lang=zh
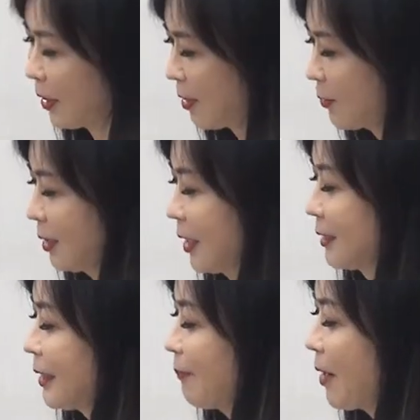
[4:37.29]
然
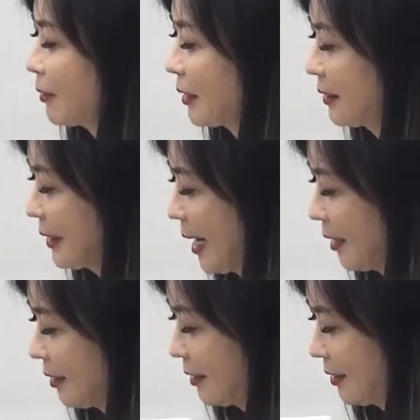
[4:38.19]
后再泡个
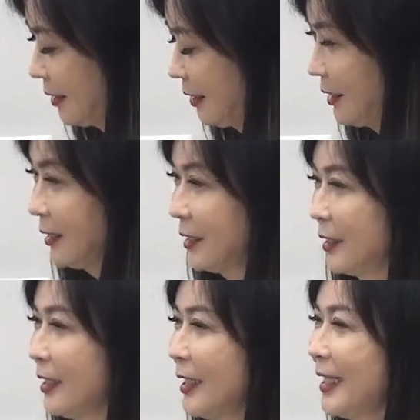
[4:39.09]
三合一，
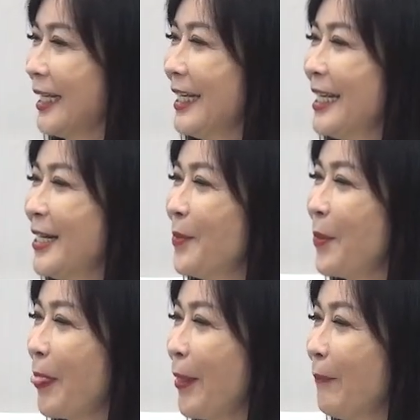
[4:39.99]
你知
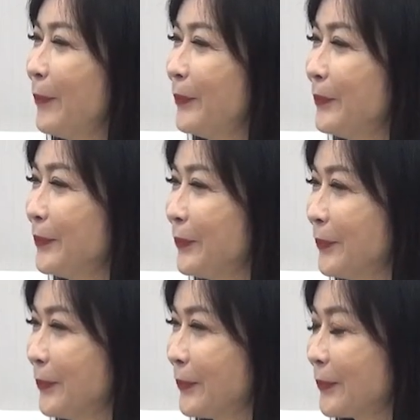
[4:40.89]
道你都偷偷
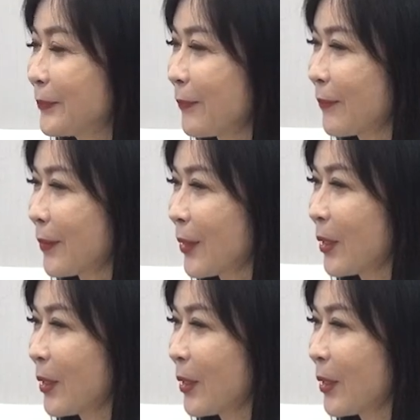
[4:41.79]
破戒吗？